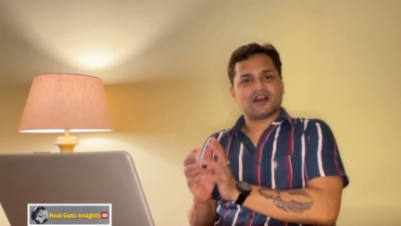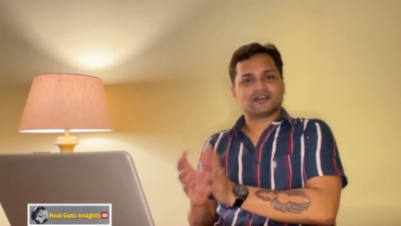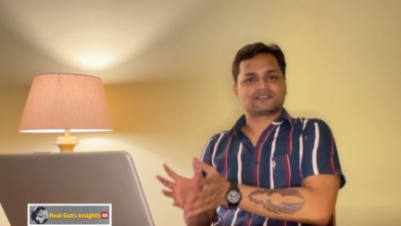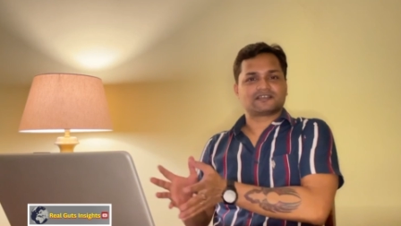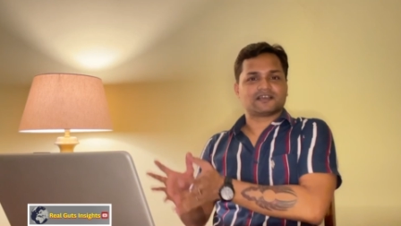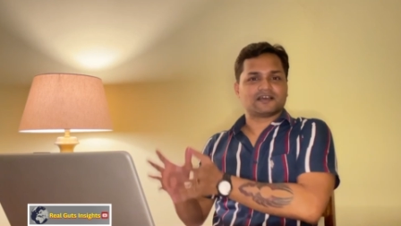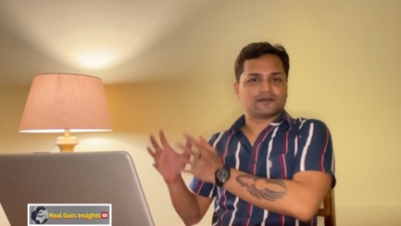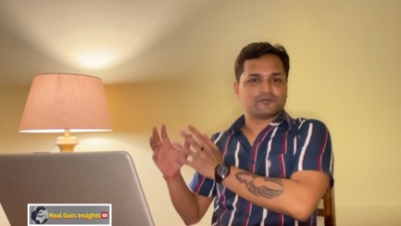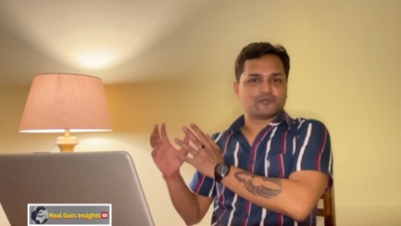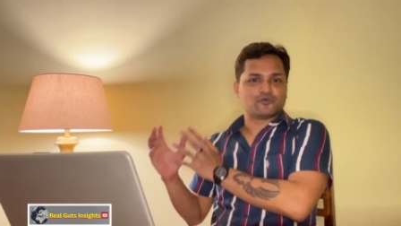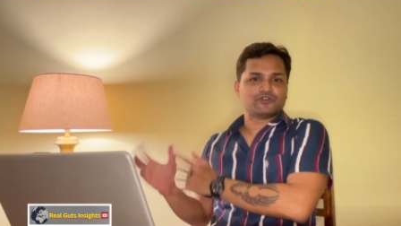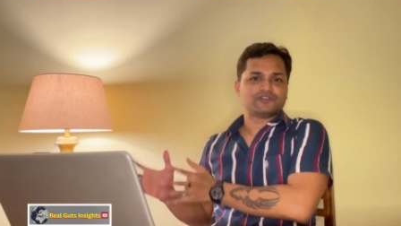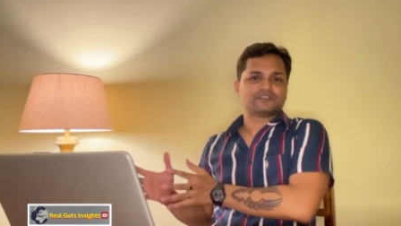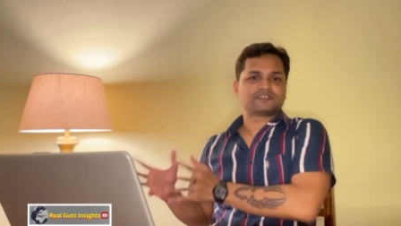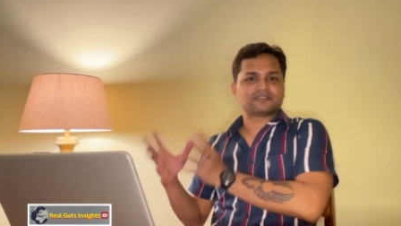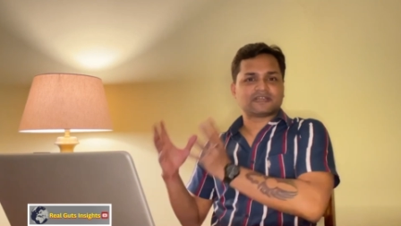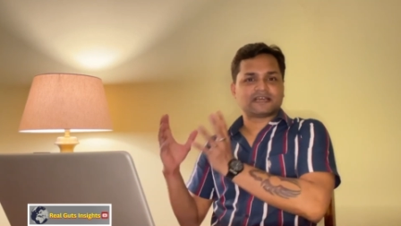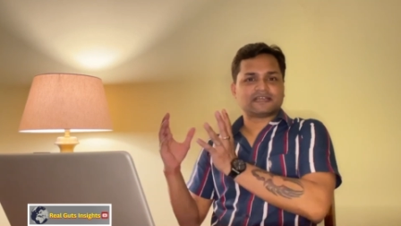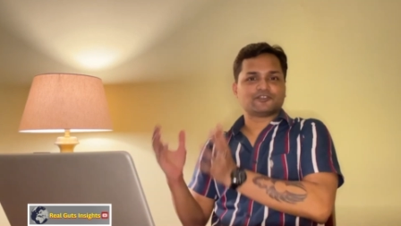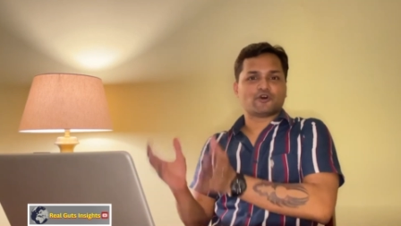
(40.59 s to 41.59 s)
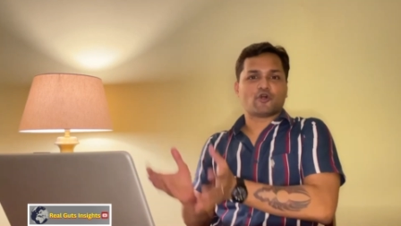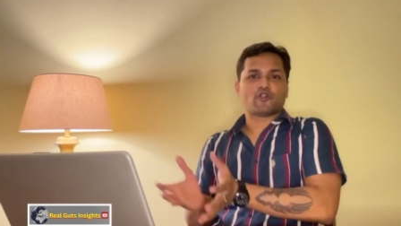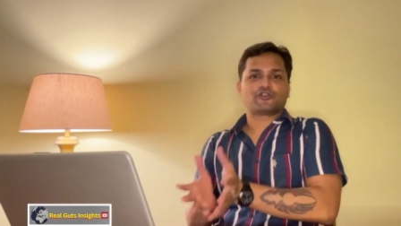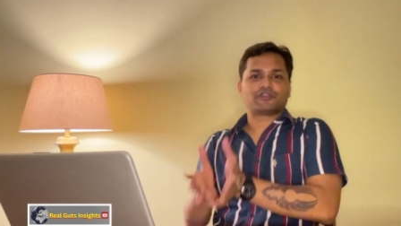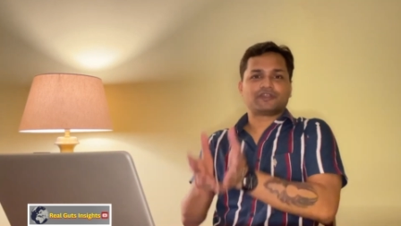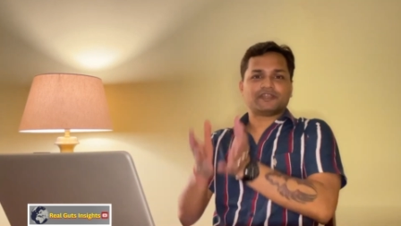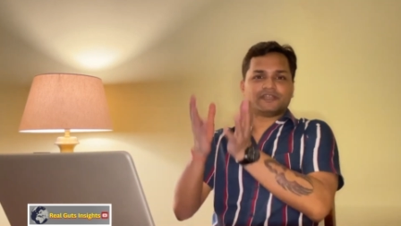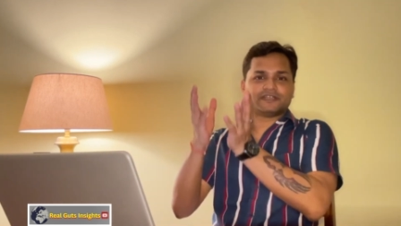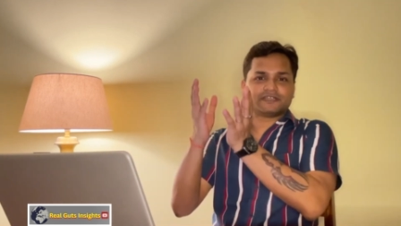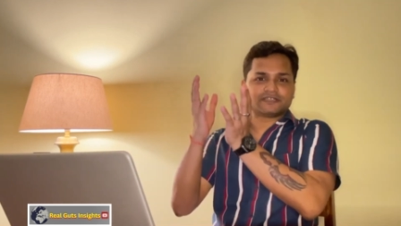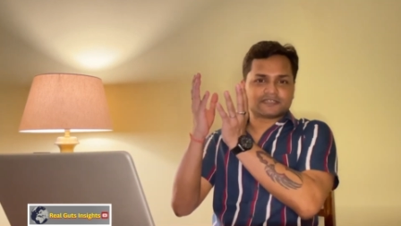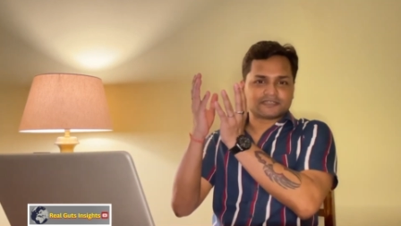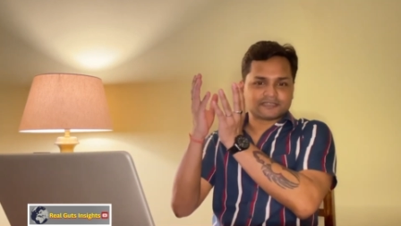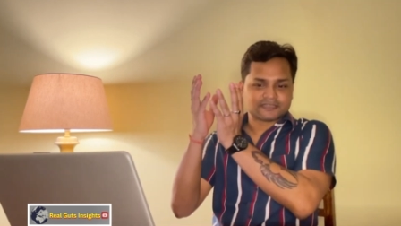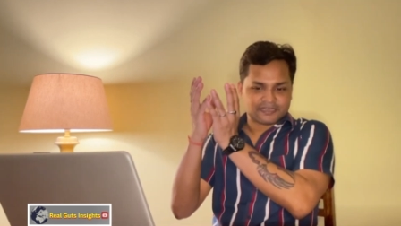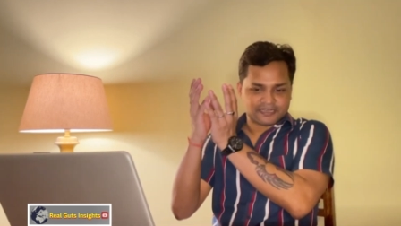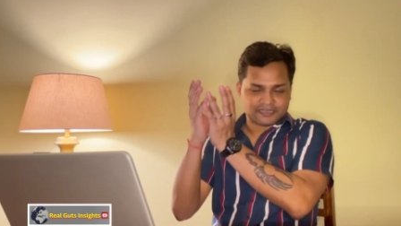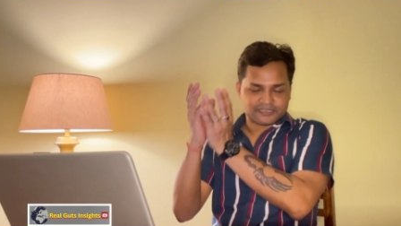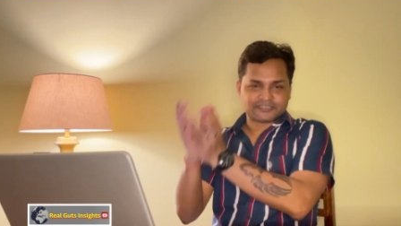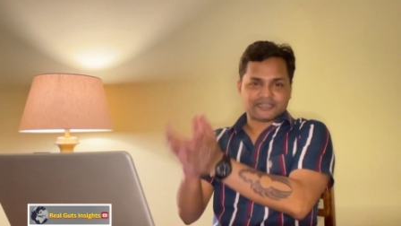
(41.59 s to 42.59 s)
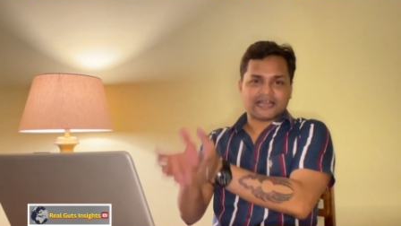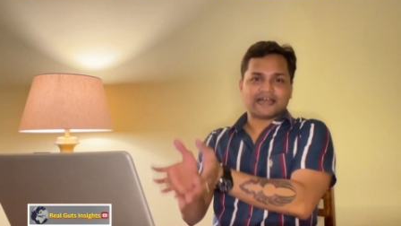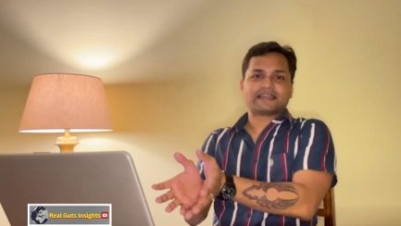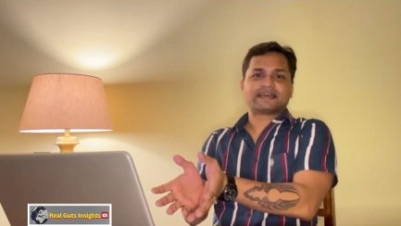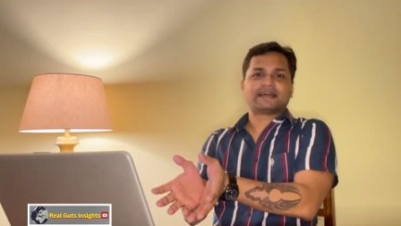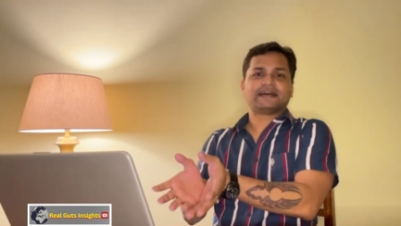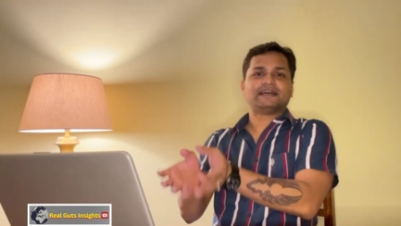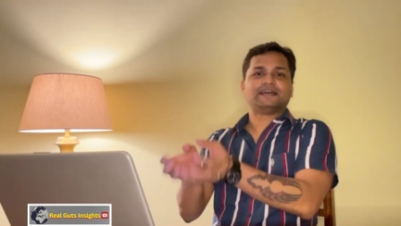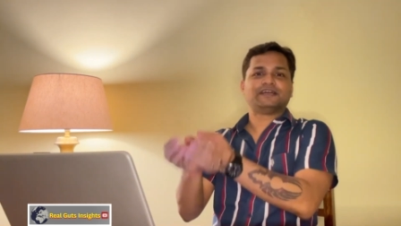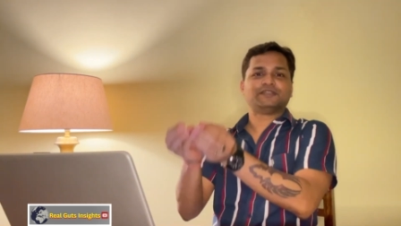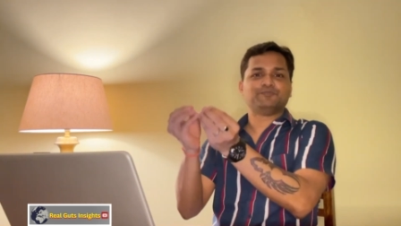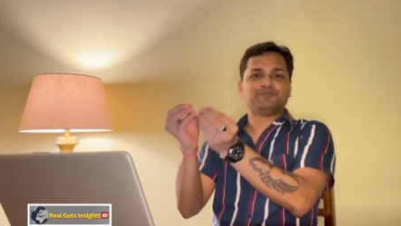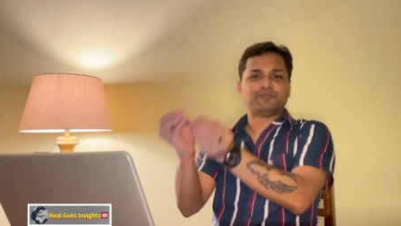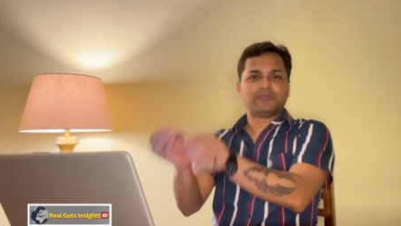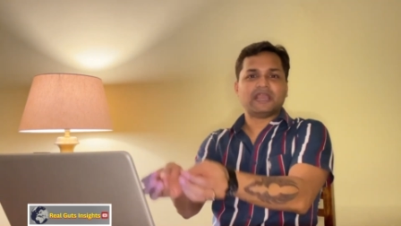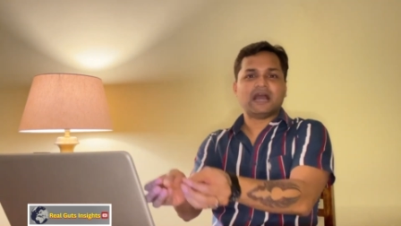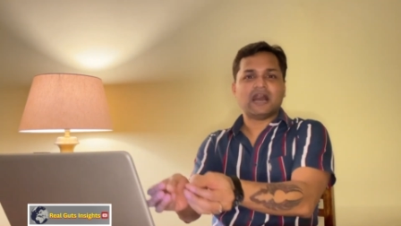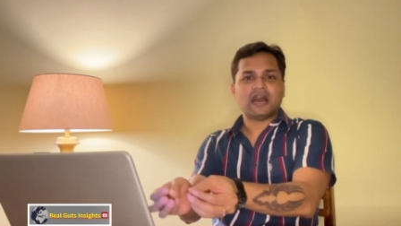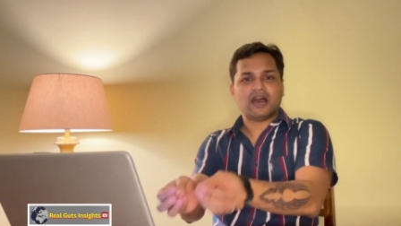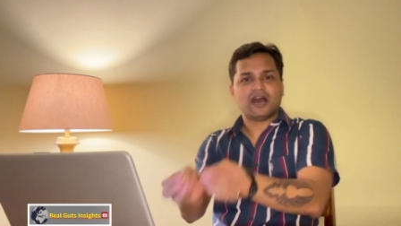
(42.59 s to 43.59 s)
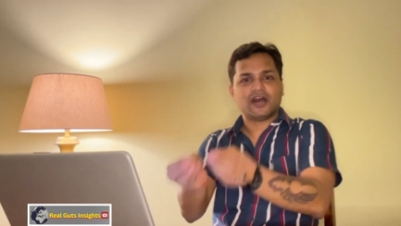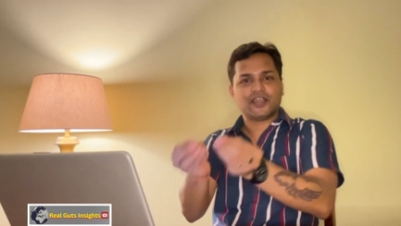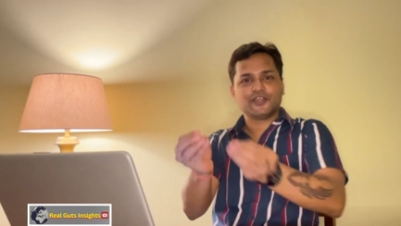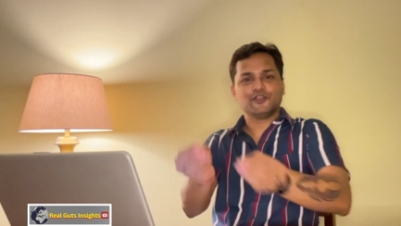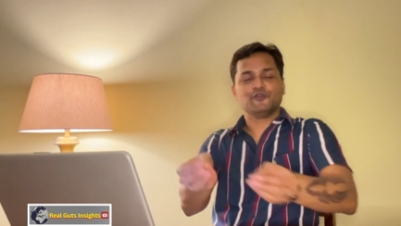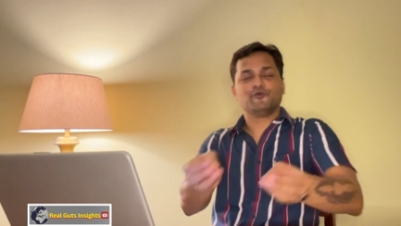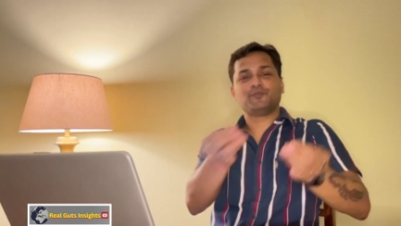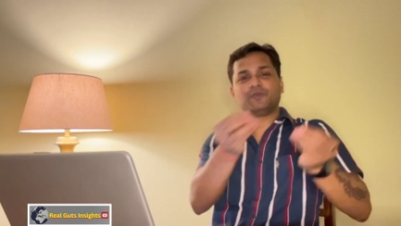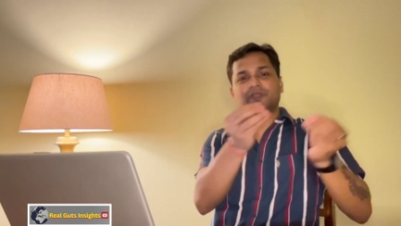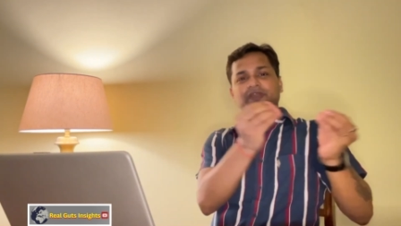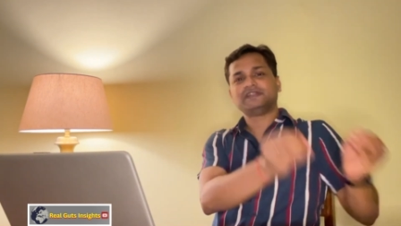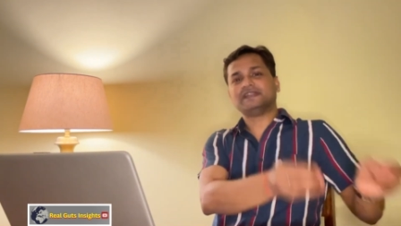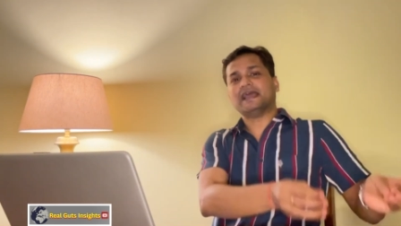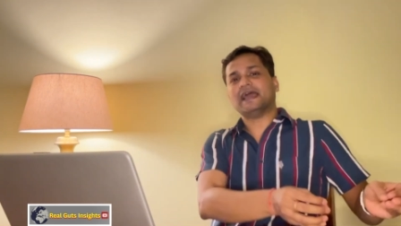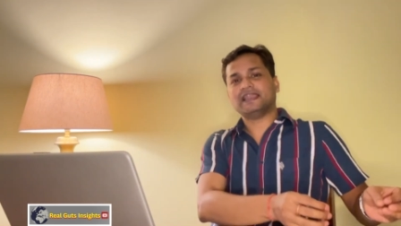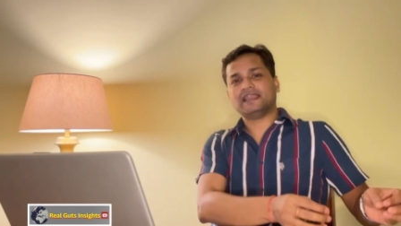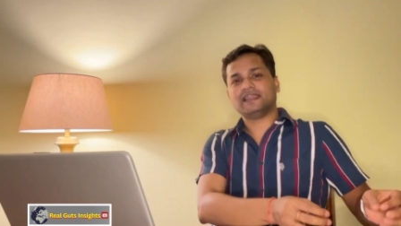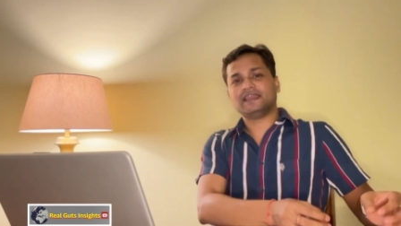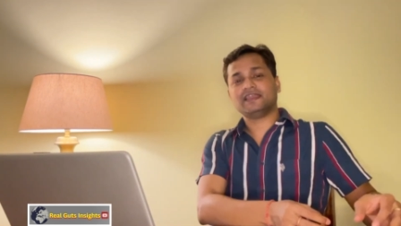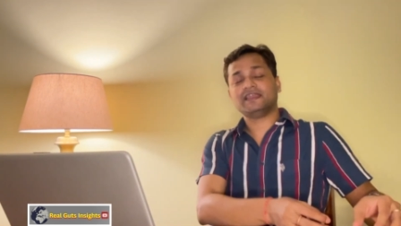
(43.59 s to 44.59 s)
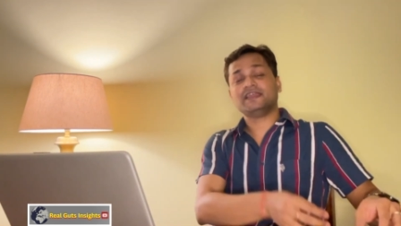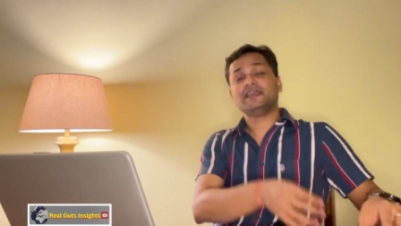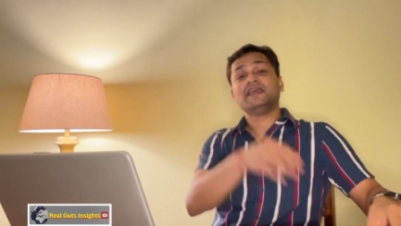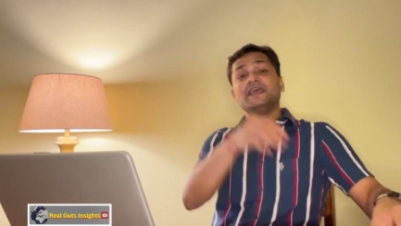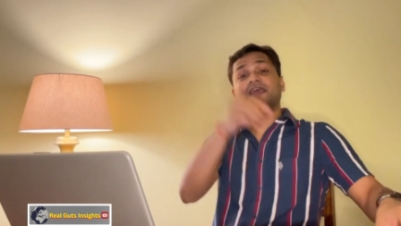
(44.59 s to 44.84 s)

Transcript: आसाम उड़ीसा नॉर्थ ईस्ट झारखंड बिहार यूपी दिल्ली